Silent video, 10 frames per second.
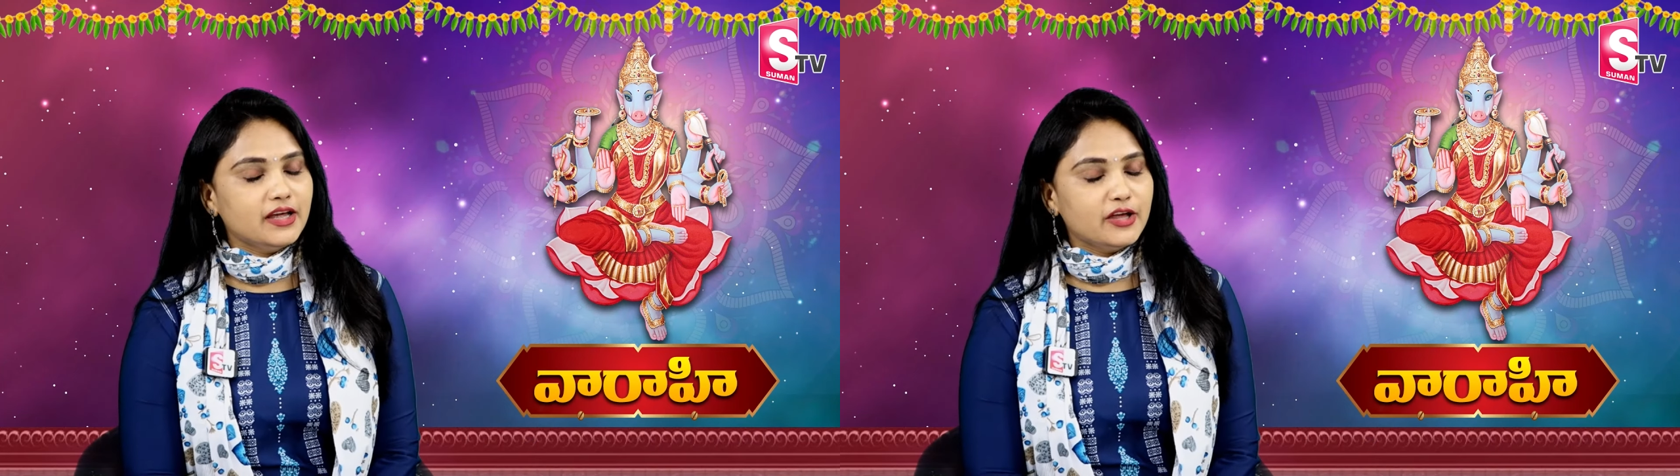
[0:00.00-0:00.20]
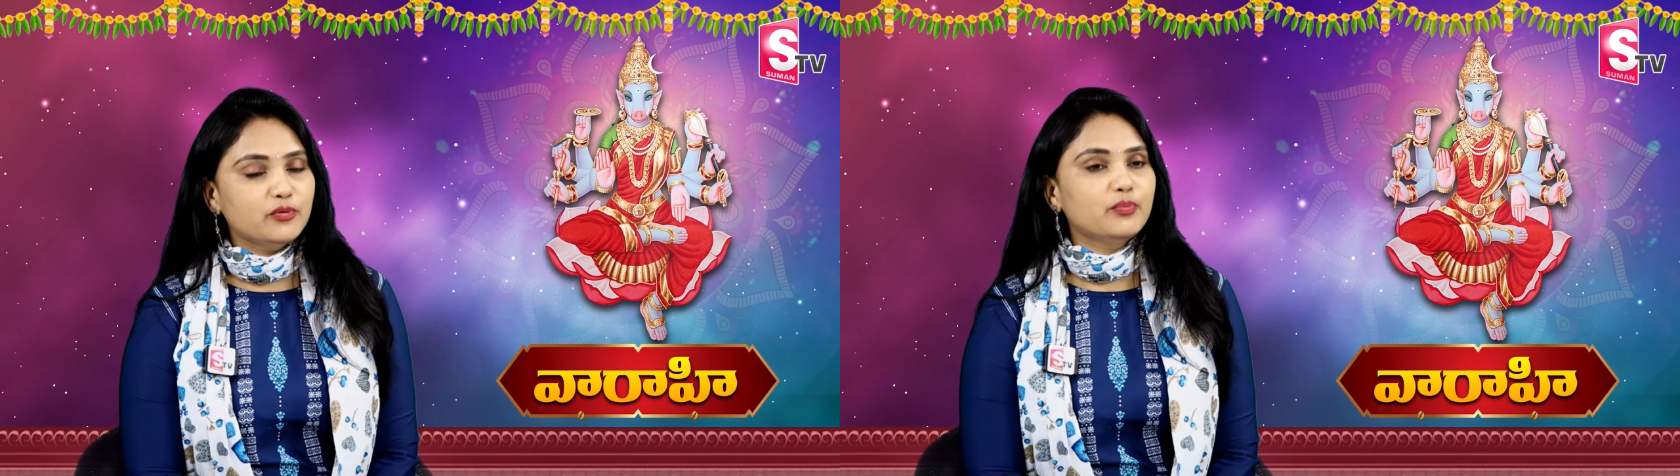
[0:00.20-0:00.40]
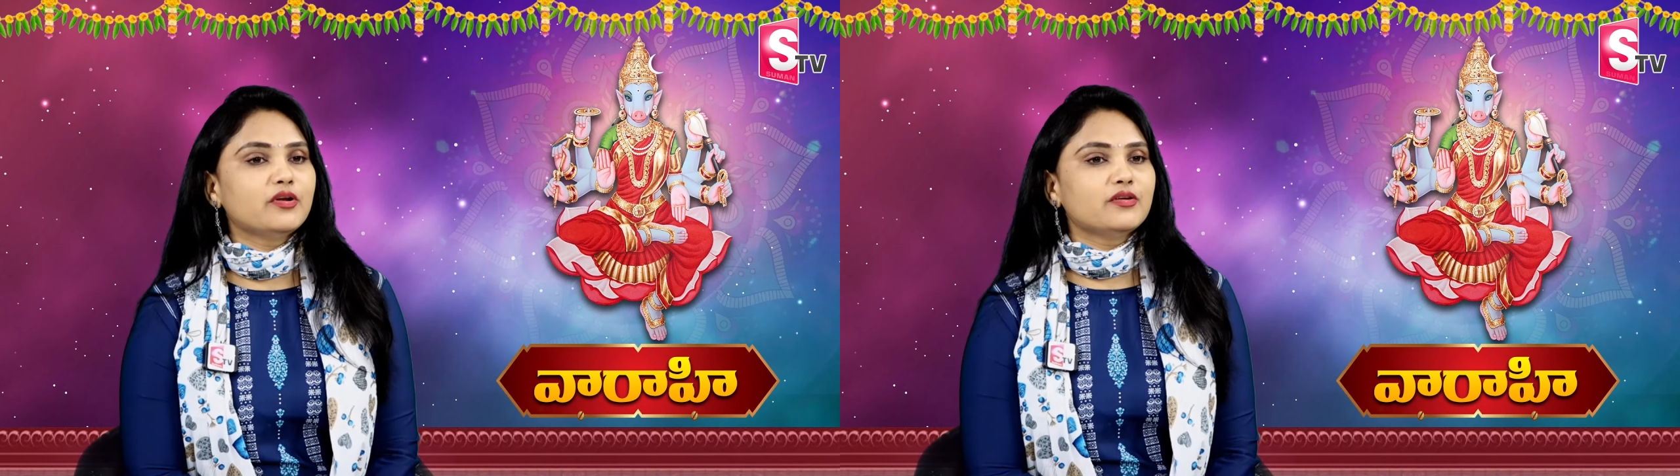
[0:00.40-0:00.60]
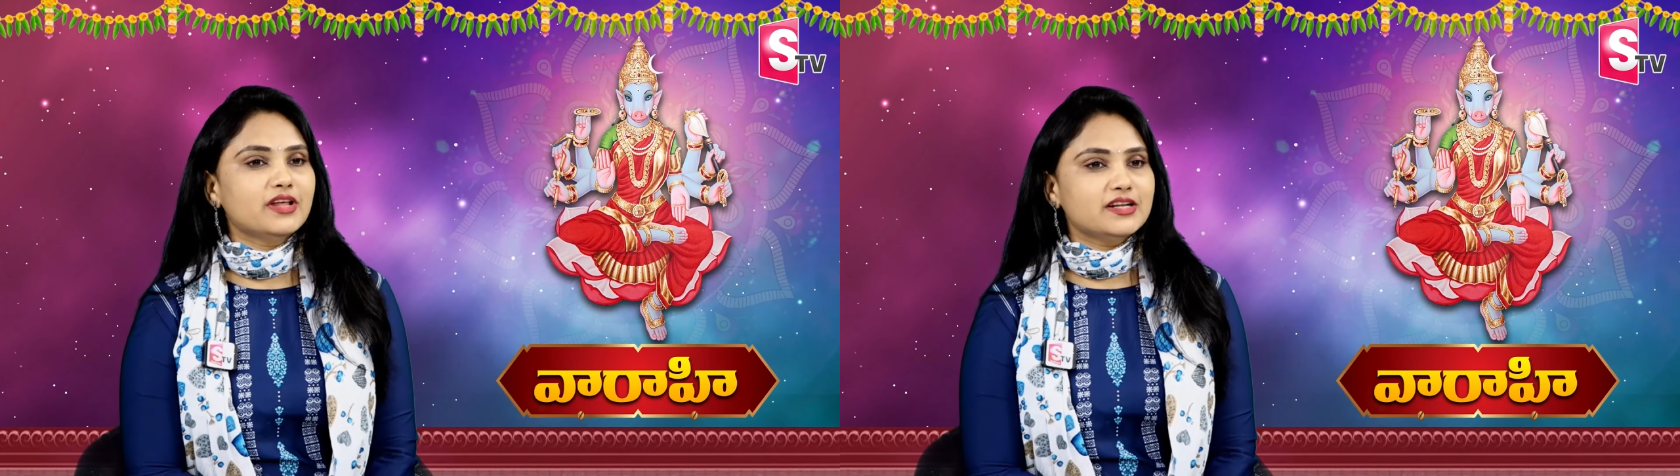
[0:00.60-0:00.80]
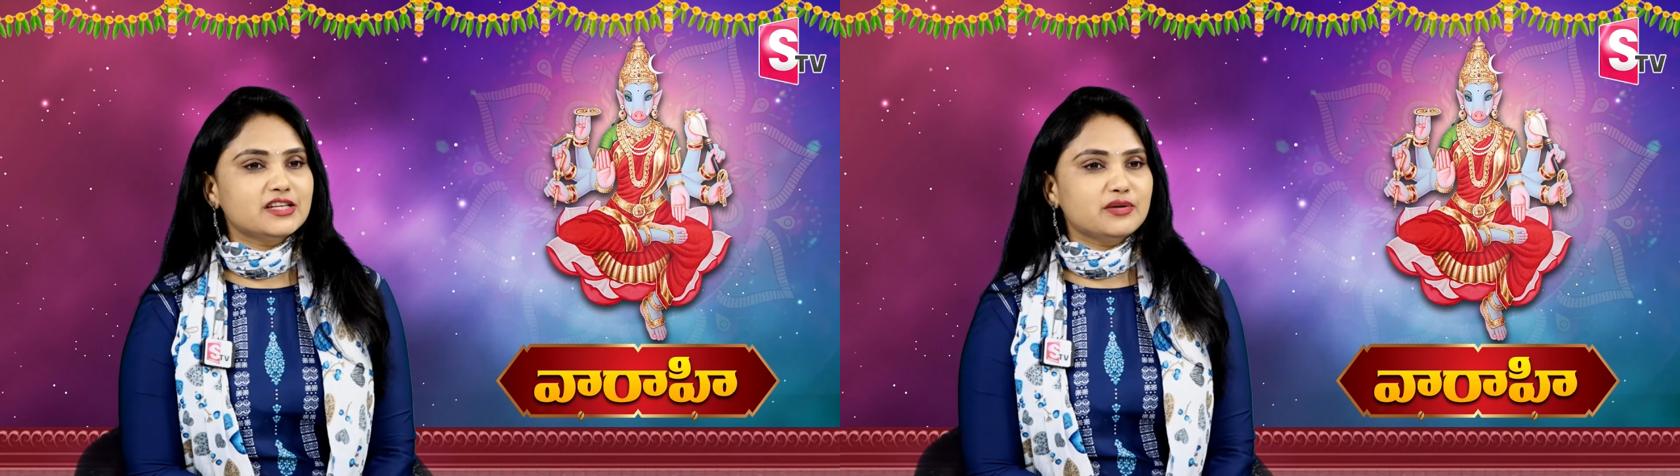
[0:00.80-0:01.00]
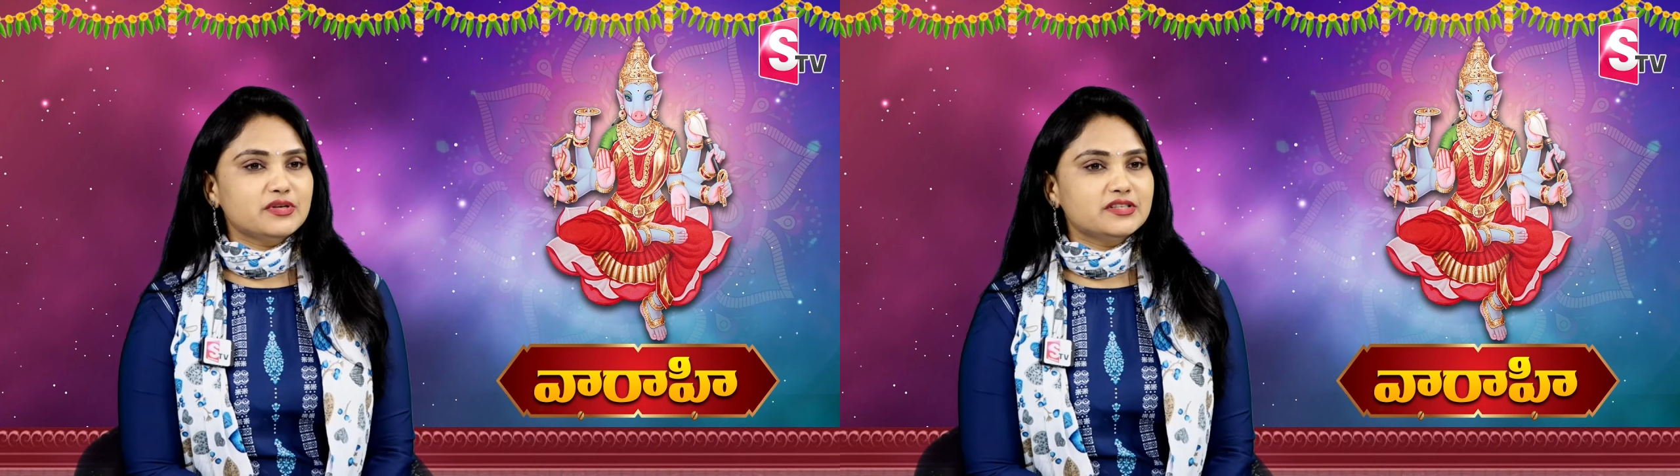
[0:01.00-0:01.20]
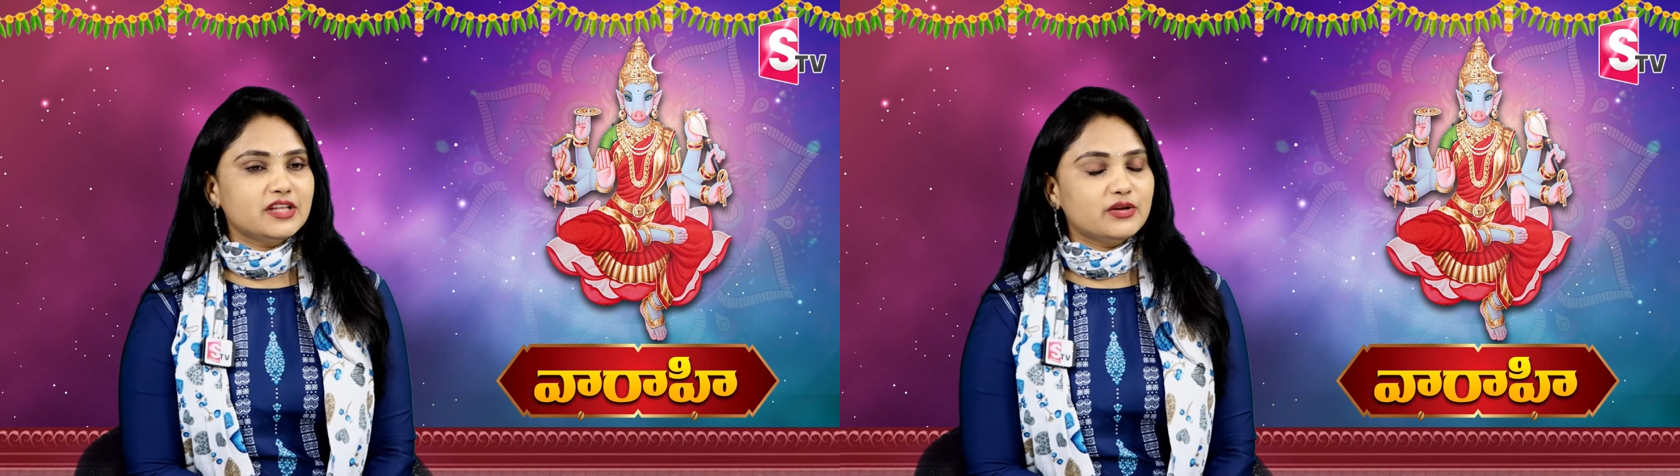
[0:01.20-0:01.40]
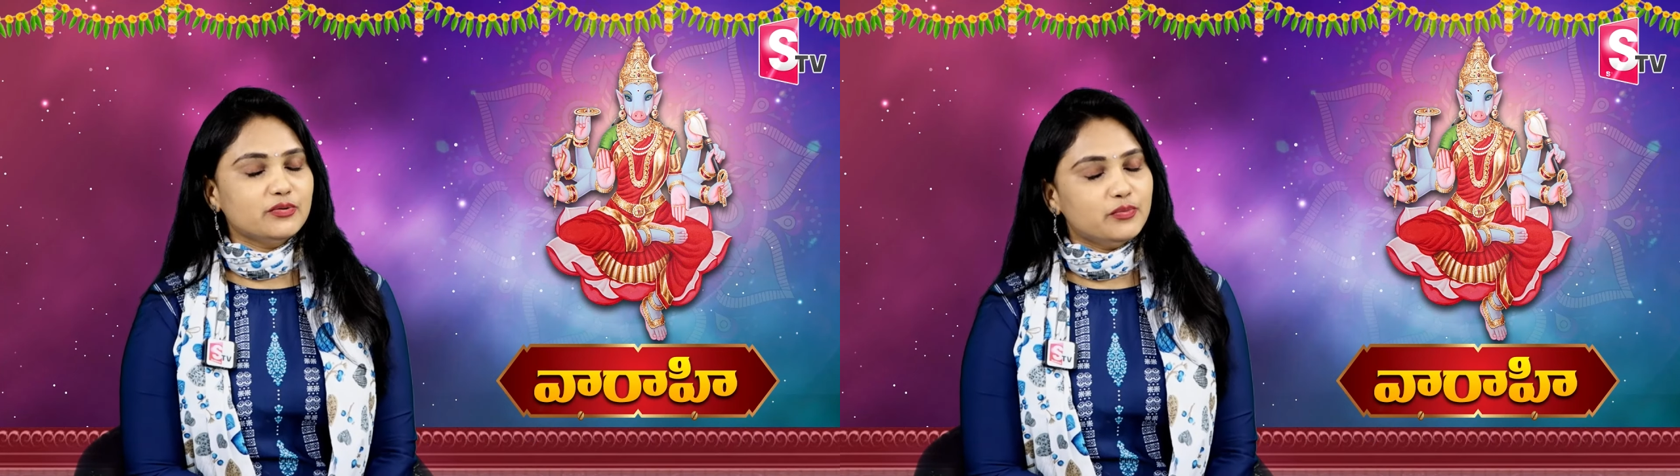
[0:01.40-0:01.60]
ఏ రూపంలో
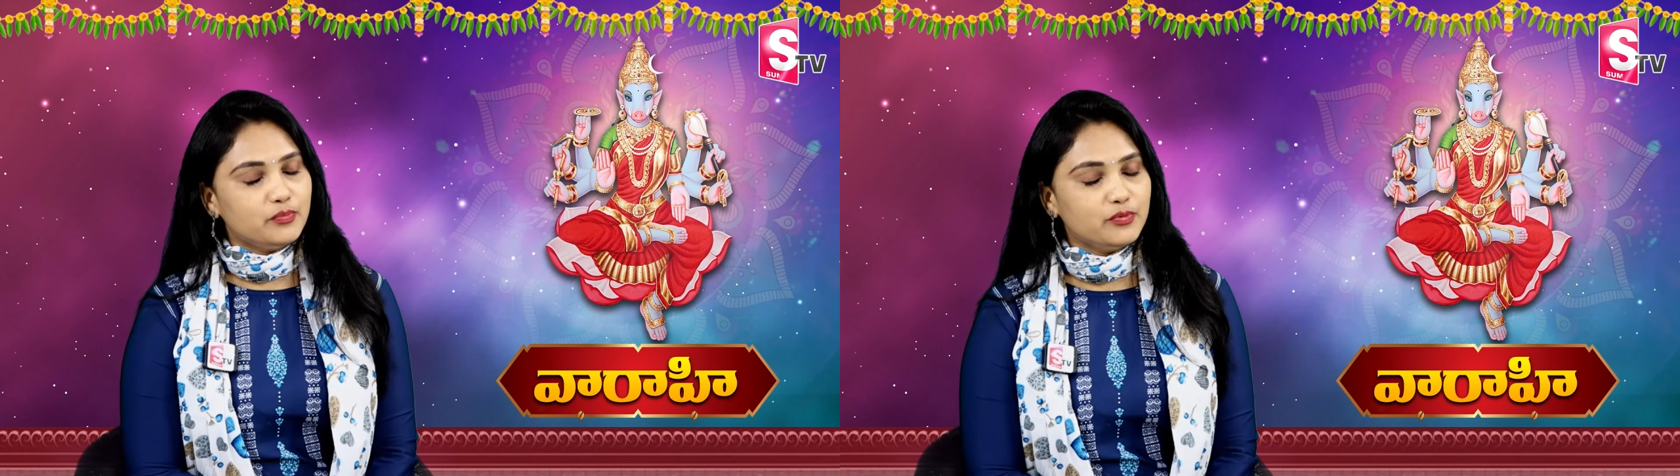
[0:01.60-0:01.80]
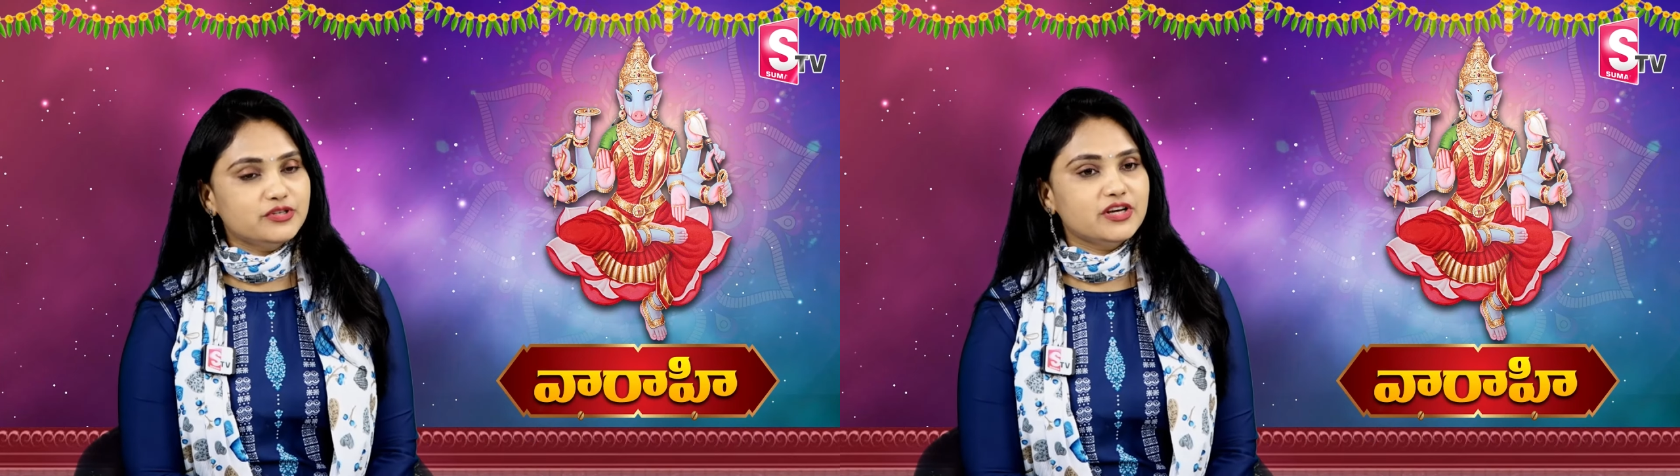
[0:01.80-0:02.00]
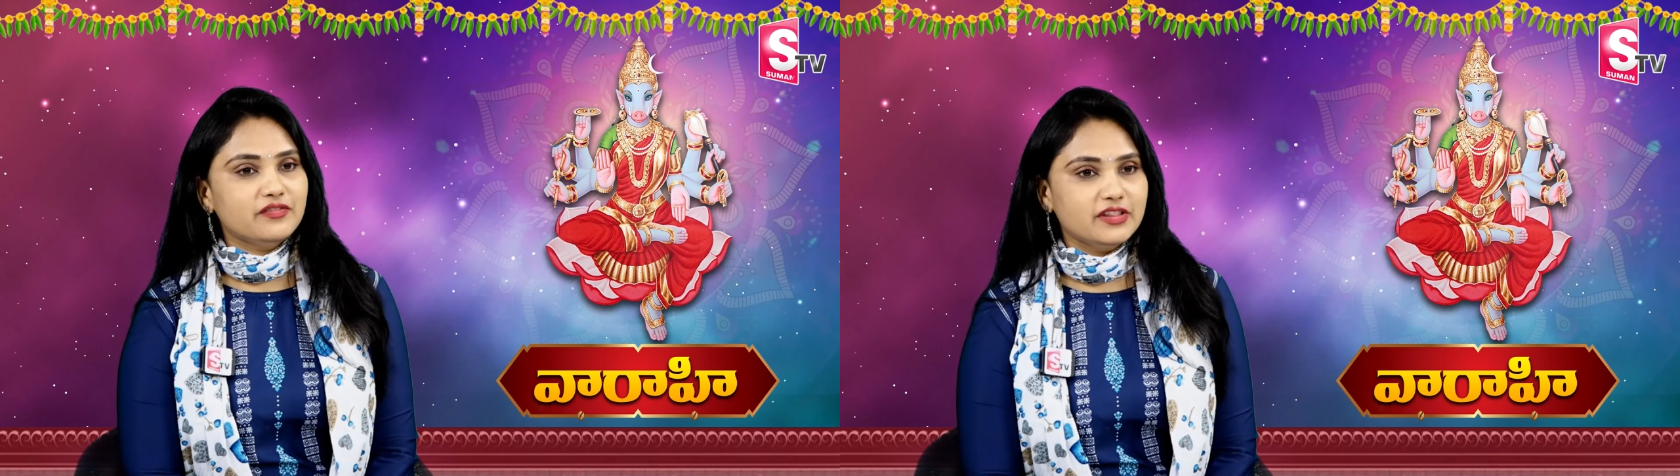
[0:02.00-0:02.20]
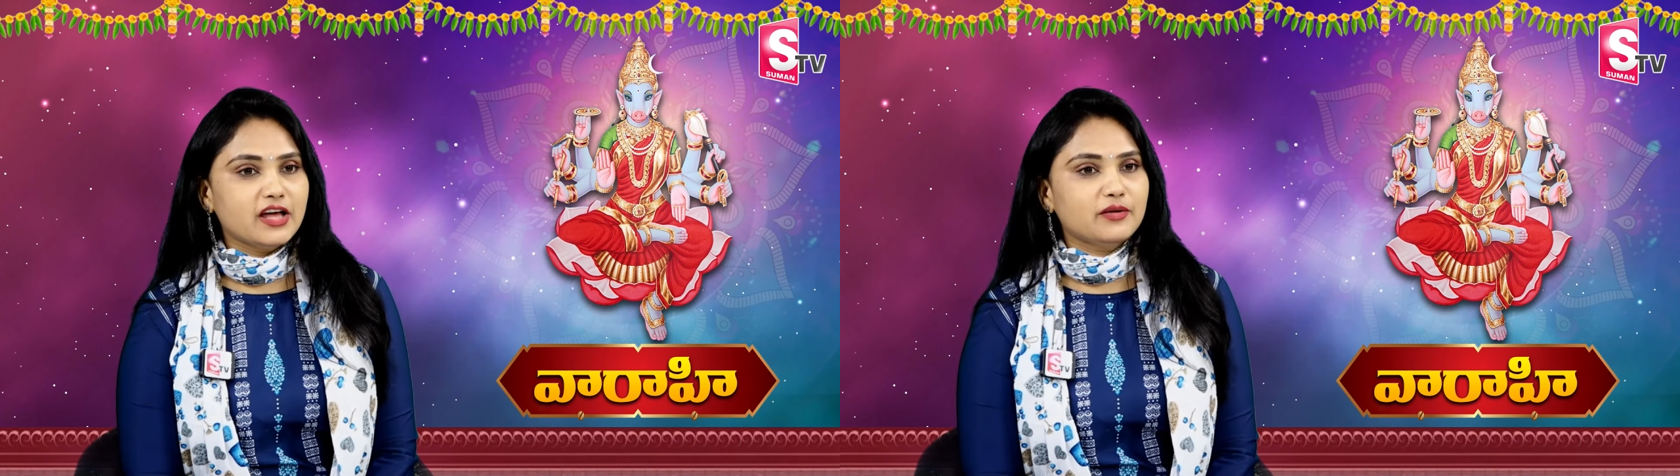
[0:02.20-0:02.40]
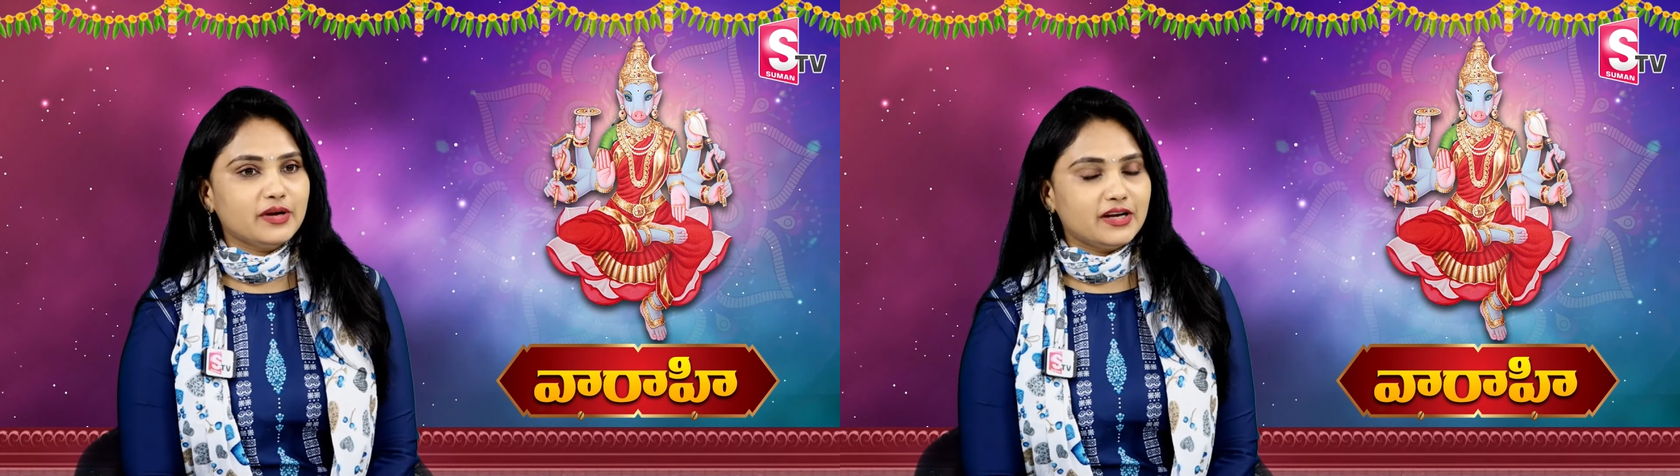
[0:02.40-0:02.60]
దర్శనమిస్తారు పూజా విధానం